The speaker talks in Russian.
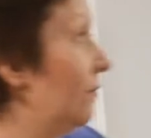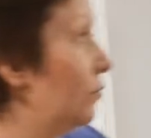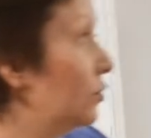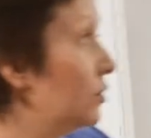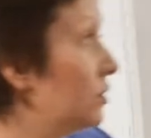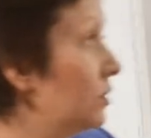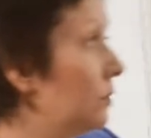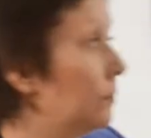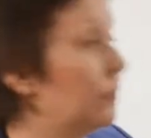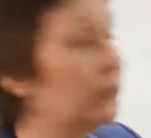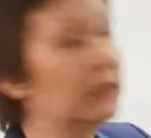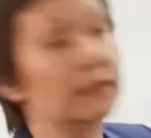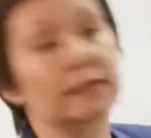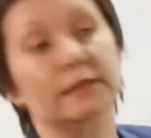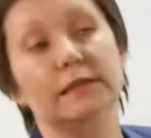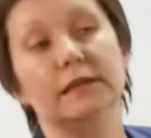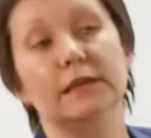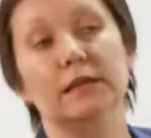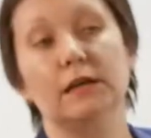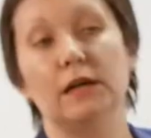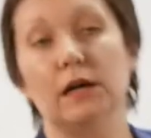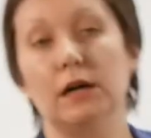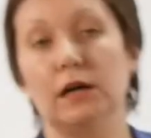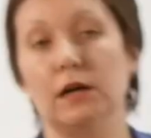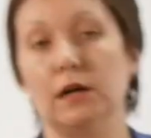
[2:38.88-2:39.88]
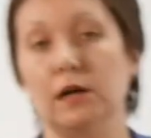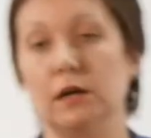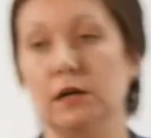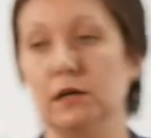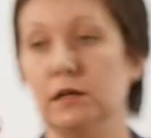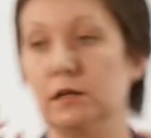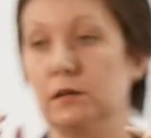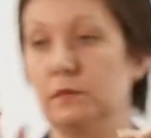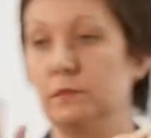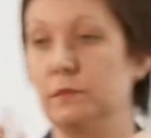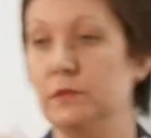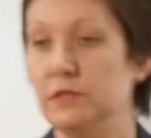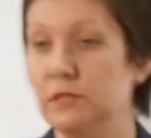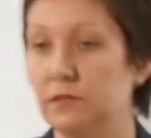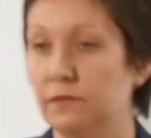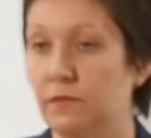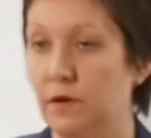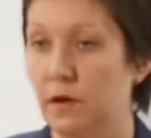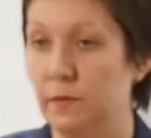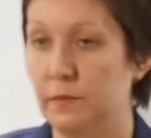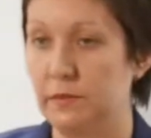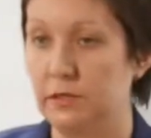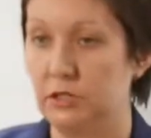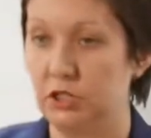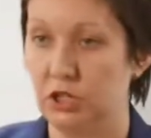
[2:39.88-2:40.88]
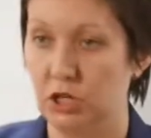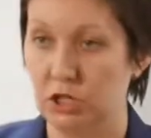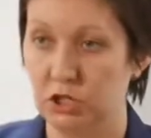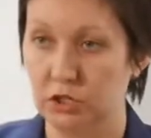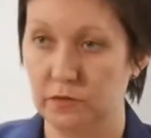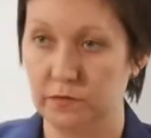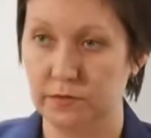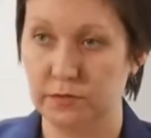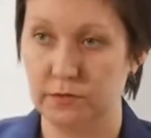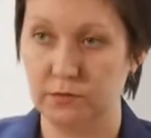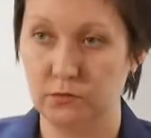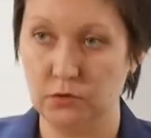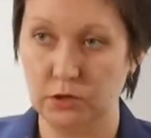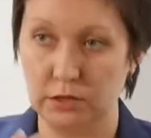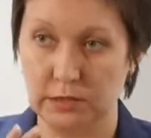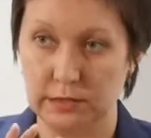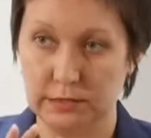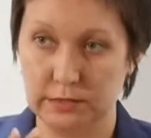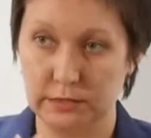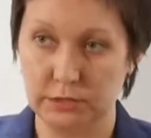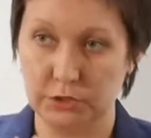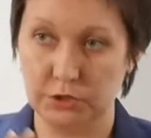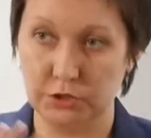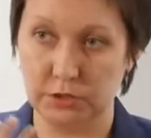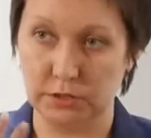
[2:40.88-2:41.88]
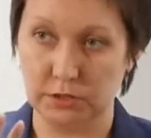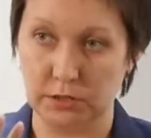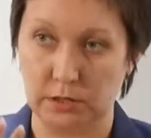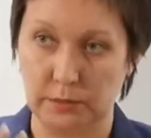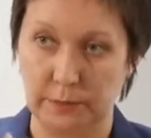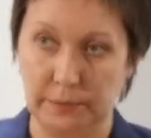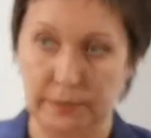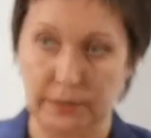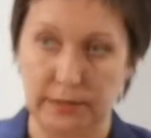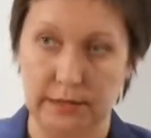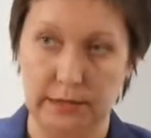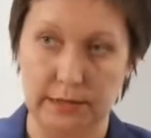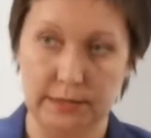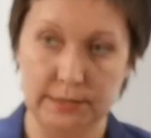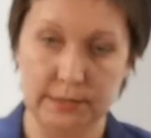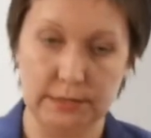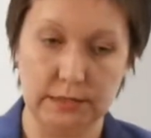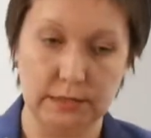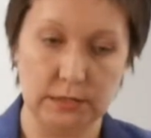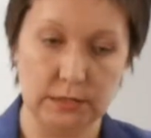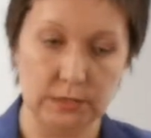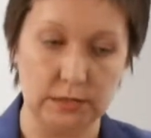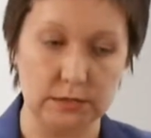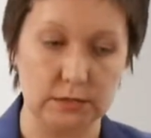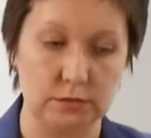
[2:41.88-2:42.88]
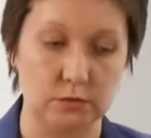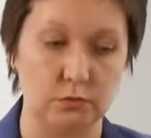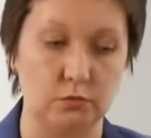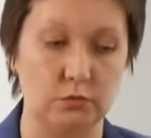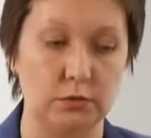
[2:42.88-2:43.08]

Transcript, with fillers: Вот не бред. А мы с вами чаще всего классическое поколение X.